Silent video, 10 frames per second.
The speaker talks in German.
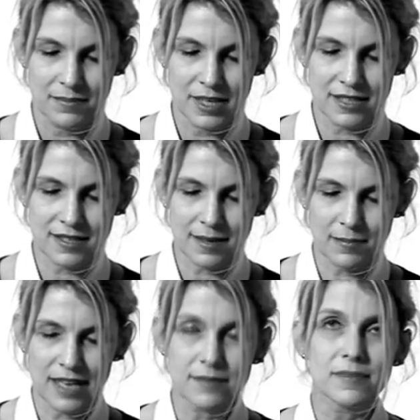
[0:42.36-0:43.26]
Mir ist der
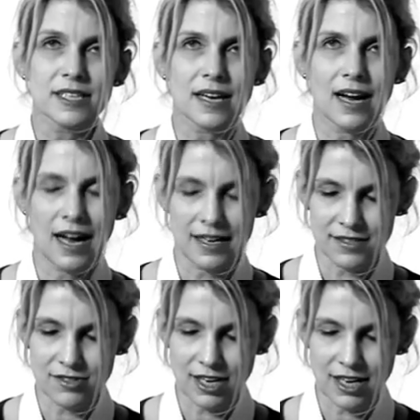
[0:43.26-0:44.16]
Mann mit der
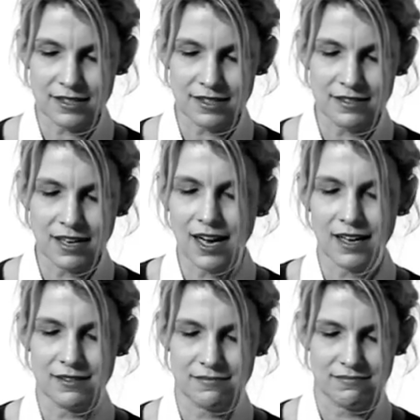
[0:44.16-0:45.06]
Hasenscharte
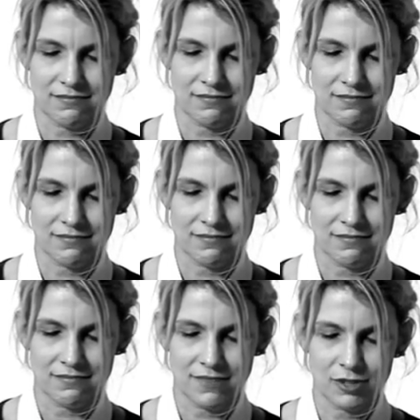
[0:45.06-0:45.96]
nah.
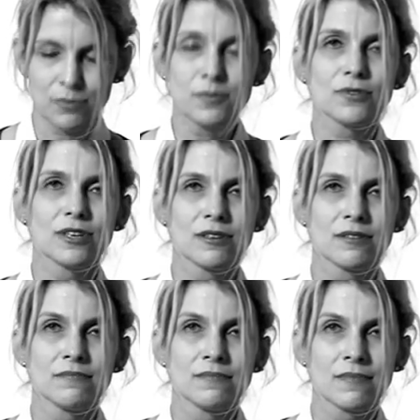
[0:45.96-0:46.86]
Warum nur?
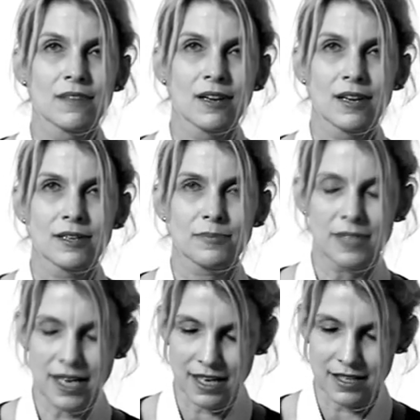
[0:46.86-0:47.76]
Ich
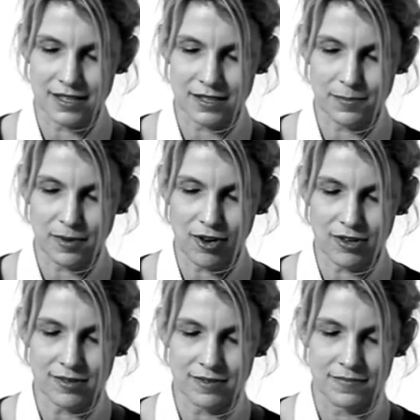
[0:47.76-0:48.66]
bin ja gar nicht
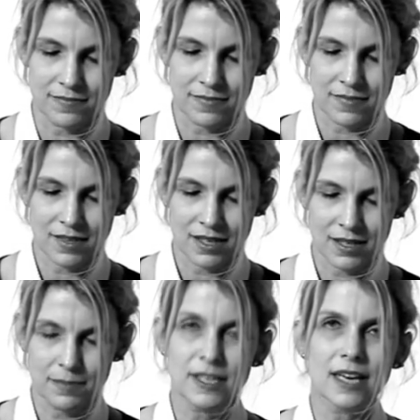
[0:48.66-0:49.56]
zerbrochen.
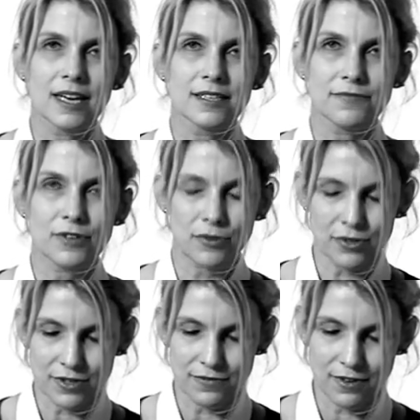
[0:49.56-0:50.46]
Ich bin ja gar nicht
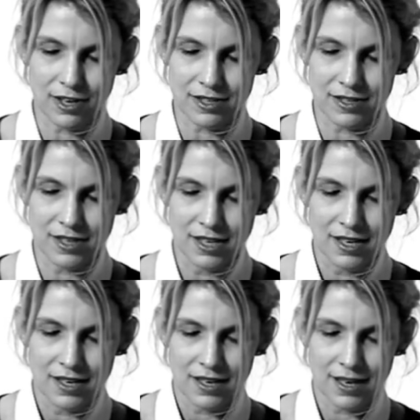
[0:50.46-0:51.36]
verrückt geworden.
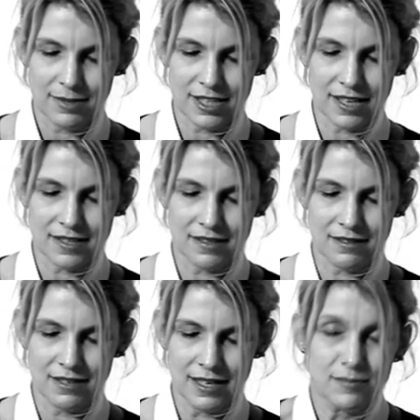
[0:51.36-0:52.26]
Aber es
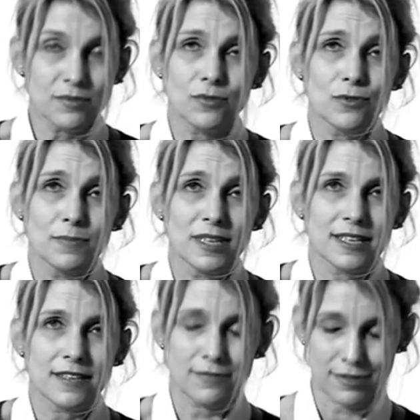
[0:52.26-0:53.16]
hätte ebenso gut mich
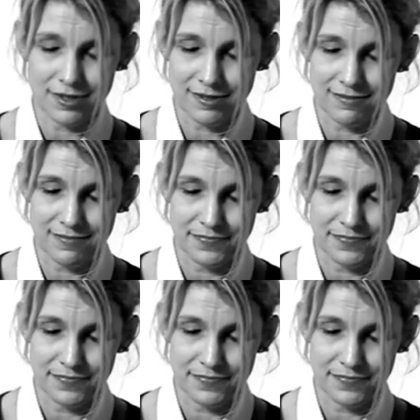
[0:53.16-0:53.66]
treffen können.